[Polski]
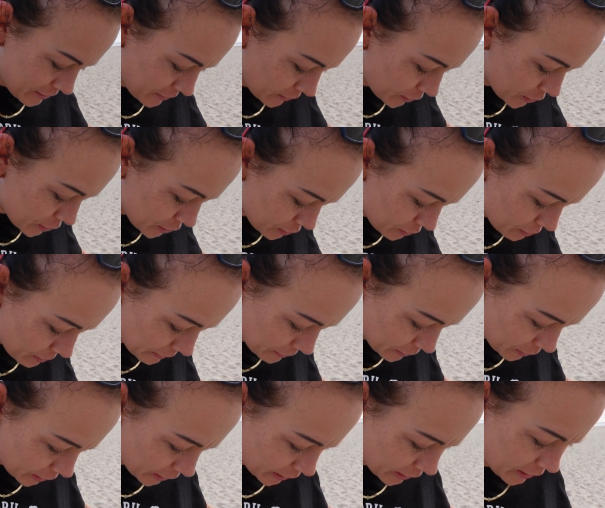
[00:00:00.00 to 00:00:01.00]
O, no, jeszcze tu mam
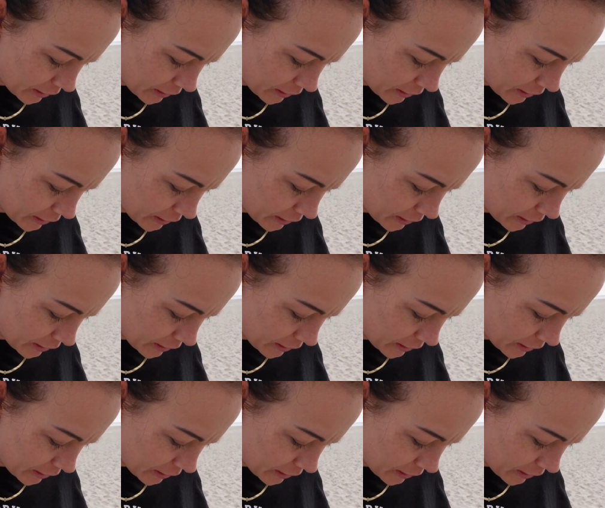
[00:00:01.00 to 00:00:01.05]
Szukaj, trochę.